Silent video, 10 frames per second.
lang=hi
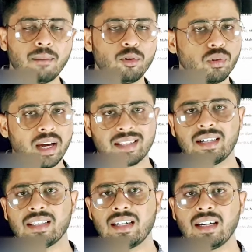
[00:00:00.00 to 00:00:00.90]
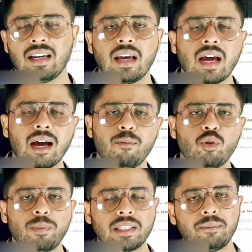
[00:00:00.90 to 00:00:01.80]
आप लोगों को हैरस करते हैं आप
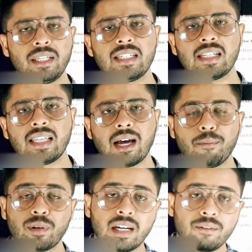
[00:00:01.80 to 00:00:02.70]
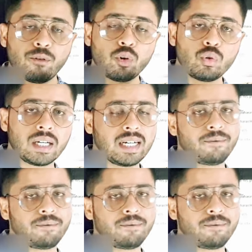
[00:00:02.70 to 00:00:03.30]
लोगों को पता भी नहीं चलता आपका फोटो